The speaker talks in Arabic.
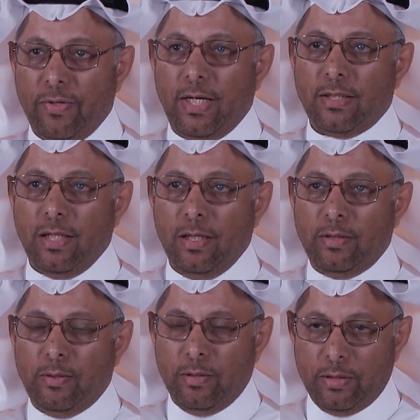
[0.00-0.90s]

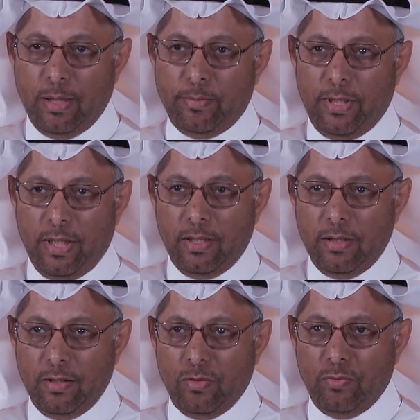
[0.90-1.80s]
فطلبت طلبت
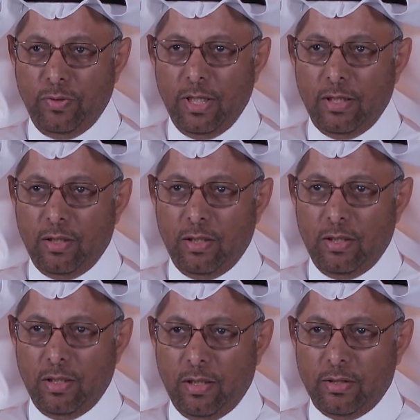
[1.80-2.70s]
نقل وفعلا
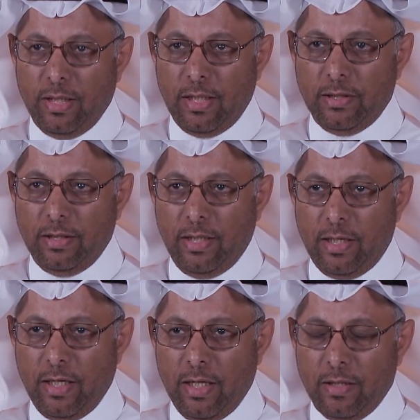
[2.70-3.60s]
انتقلت إلى
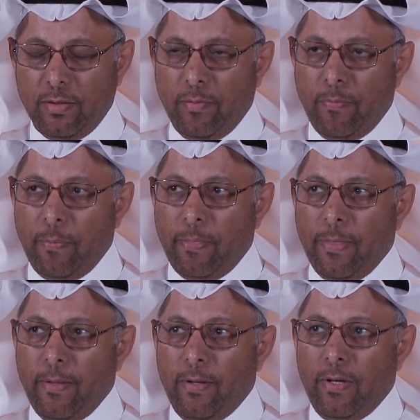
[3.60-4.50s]
الرياض
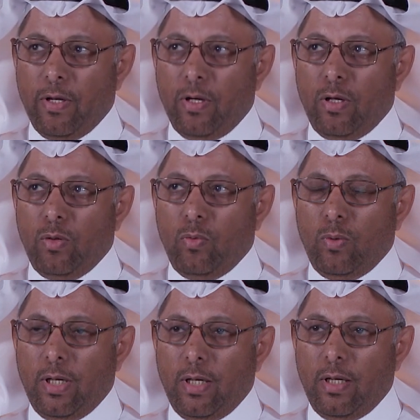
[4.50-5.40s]

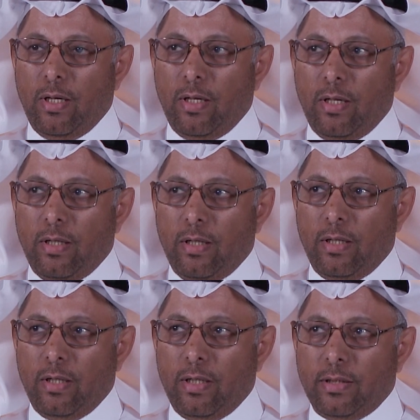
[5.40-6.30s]

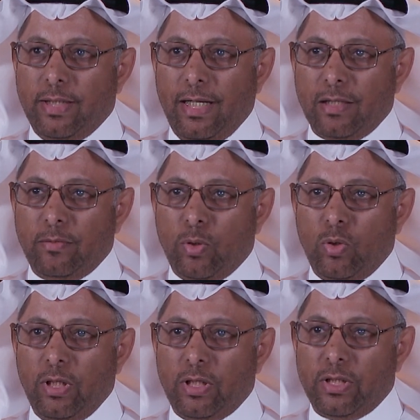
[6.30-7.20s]
والتحقت
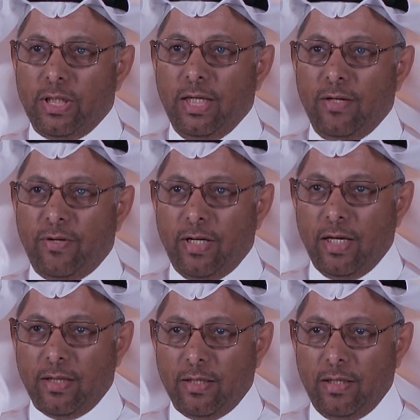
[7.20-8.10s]
بكلية الشريعة في
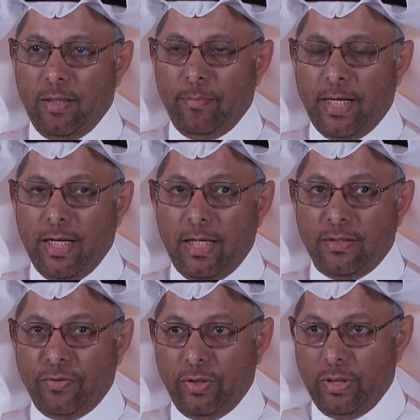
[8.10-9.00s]
الرياض لما
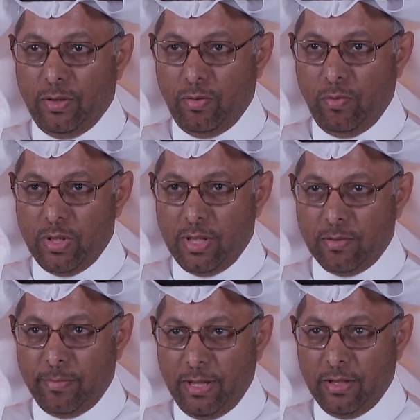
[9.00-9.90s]
كانت في
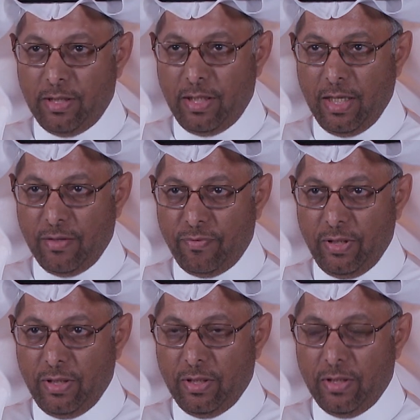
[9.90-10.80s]
وسط مدينة الرياض
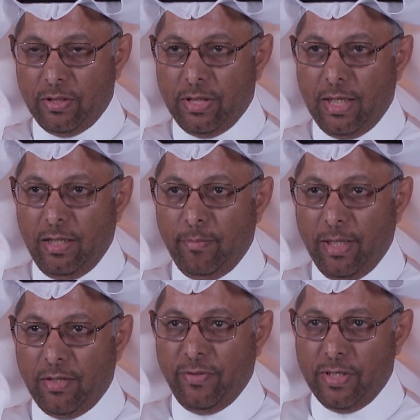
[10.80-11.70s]
في شارع
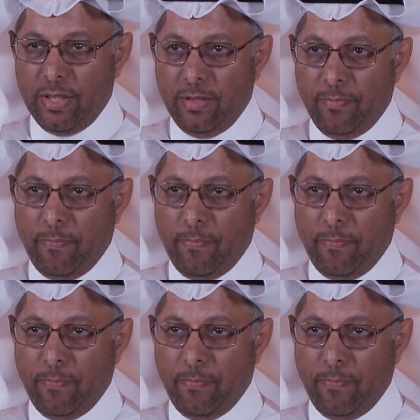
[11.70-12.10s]
الملك فيصل